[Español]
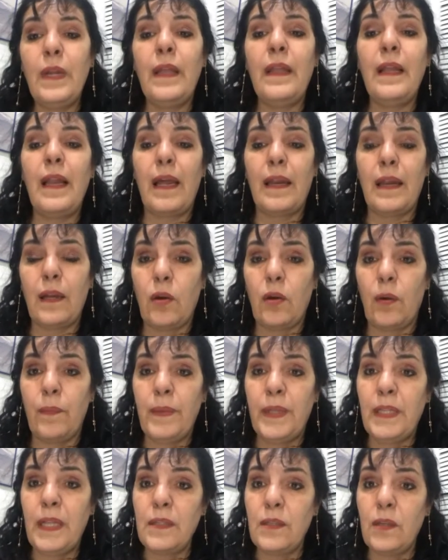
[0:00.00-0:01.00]
de las
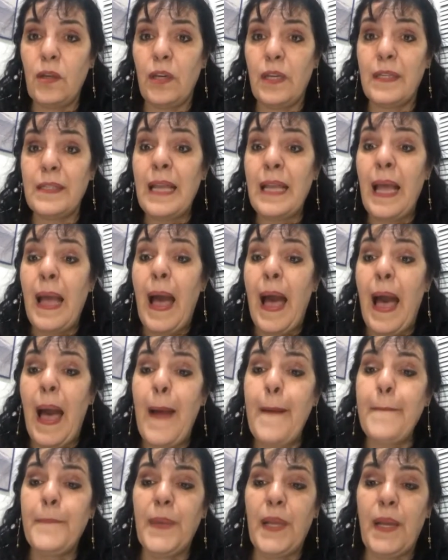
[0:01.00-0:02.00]
recomendaciones
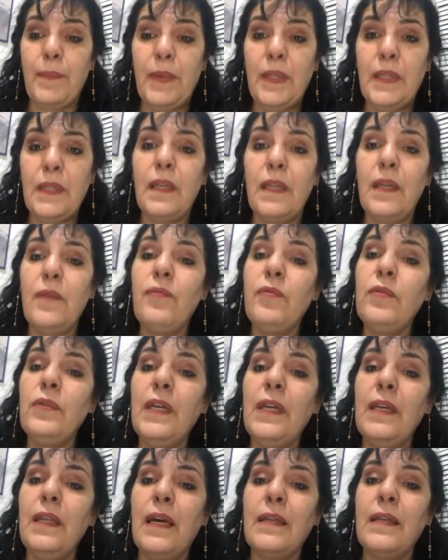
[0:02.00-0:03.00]
ampliamente
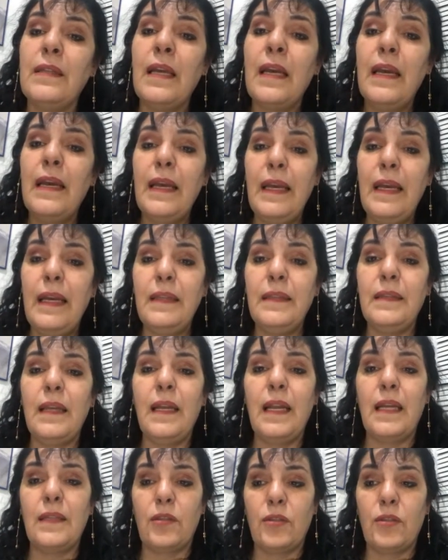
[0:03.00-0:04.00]
difundidas entre
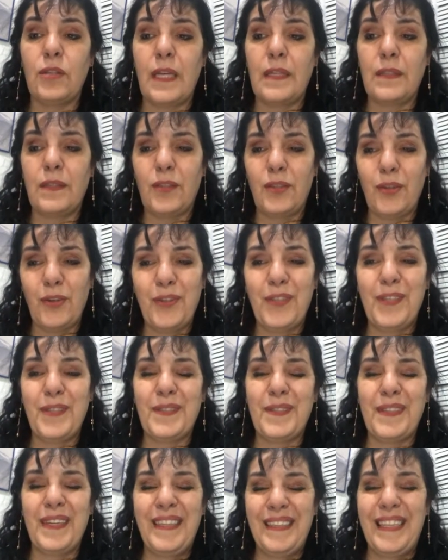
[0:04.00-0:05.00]
las asociaciones,
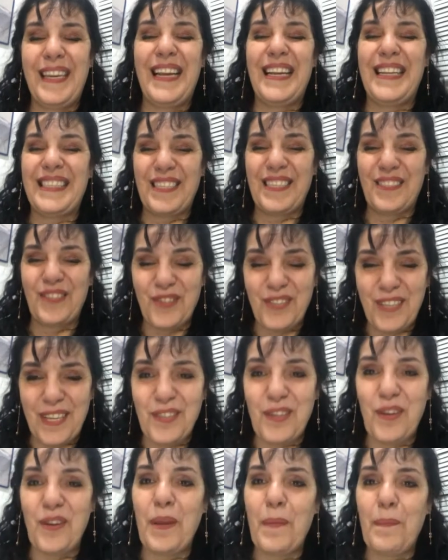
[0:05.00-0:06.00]
entre las
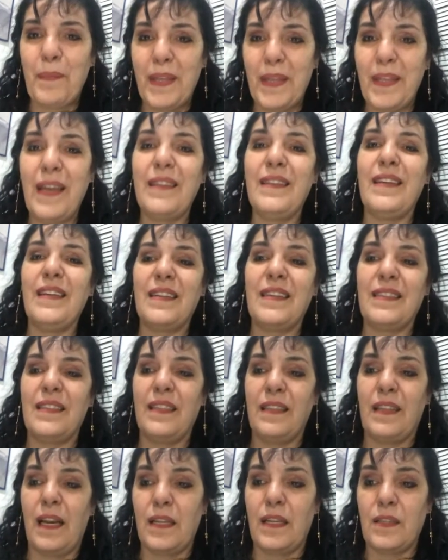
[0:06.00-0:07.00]
asociaciones pediátricas
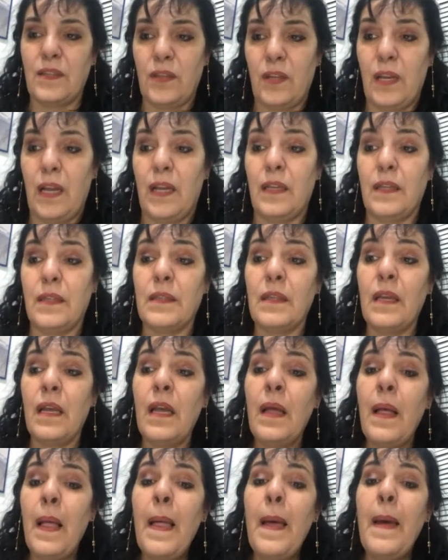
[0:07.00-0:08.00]
internacionales.
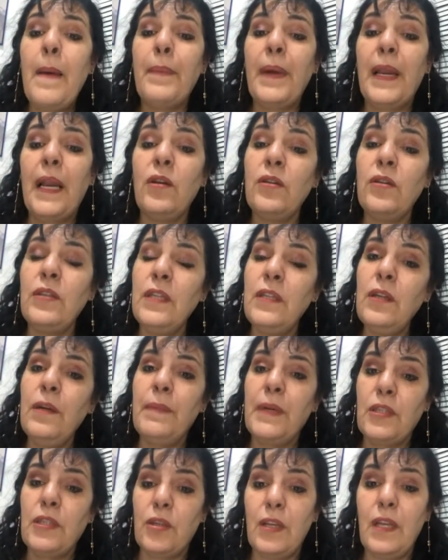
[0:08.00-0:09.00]
Para los niños
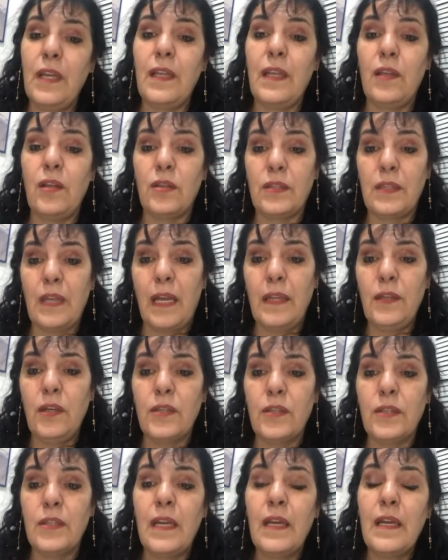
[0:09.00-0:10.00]
mayores de 2
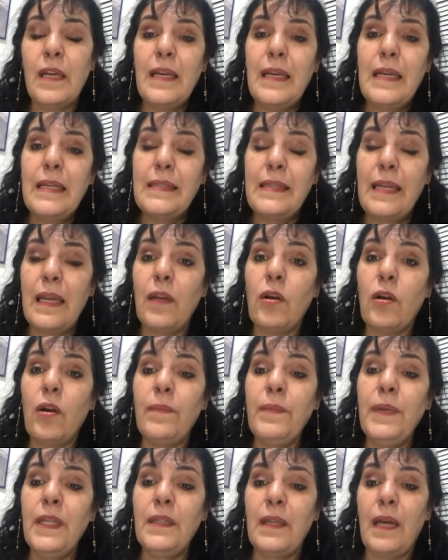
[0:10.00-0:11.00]
años, se
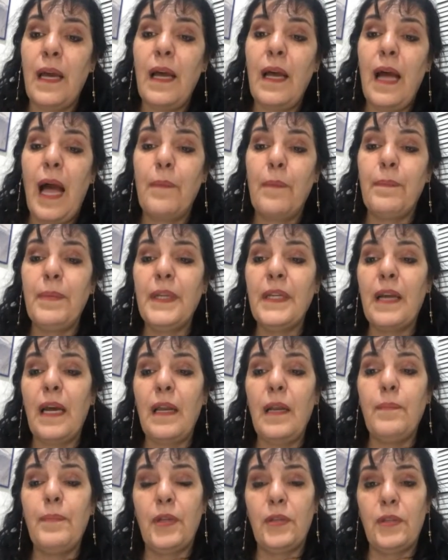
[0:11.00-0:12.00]
recomienda aplicar
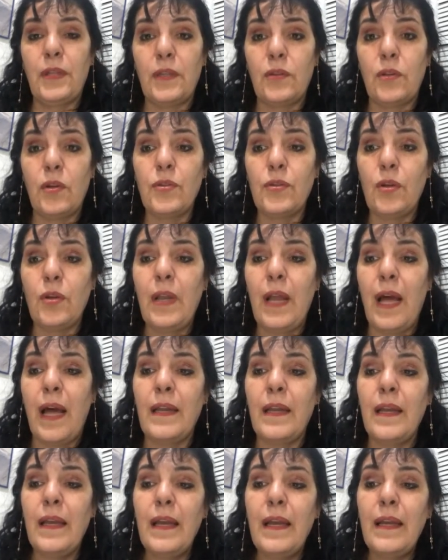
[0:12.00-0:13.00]
el protector
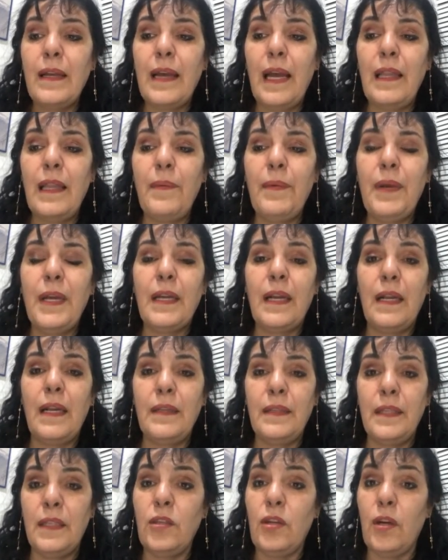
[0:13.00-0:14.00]
solar cada vez que
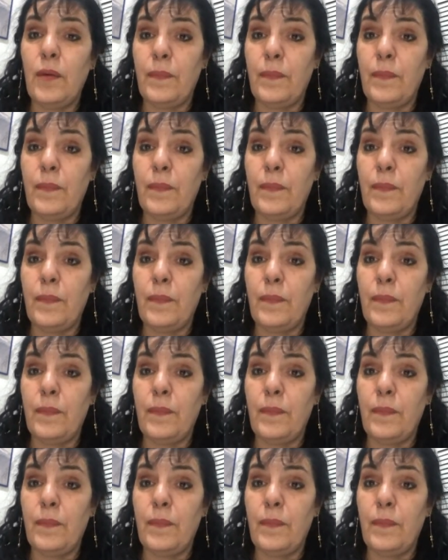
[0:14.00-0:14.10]
el niño